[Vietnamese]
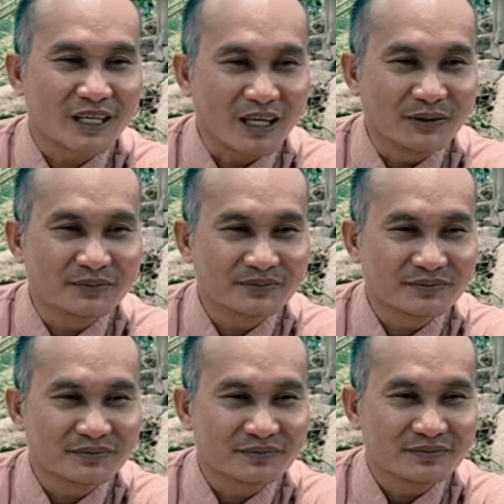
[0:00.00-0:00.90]
Đúng không?
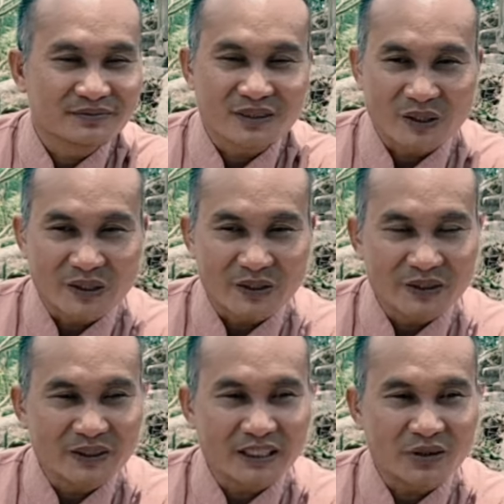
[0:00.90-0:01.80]
Đối với con
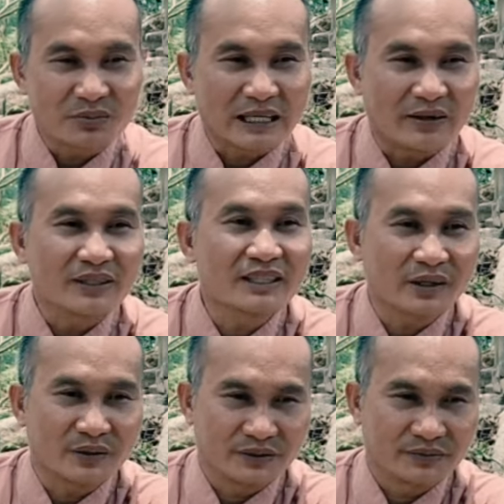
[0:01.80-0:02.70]
người là lục đạo luân
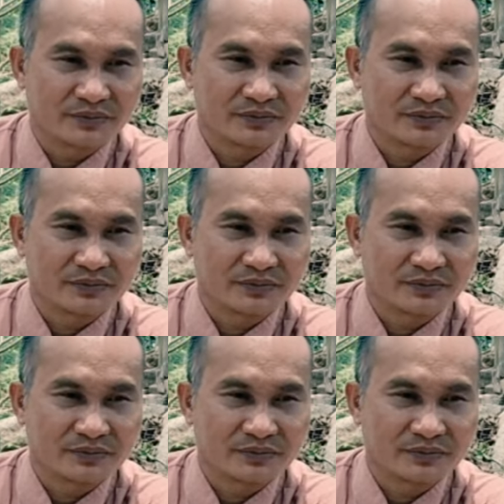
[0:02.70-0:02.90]
hồi.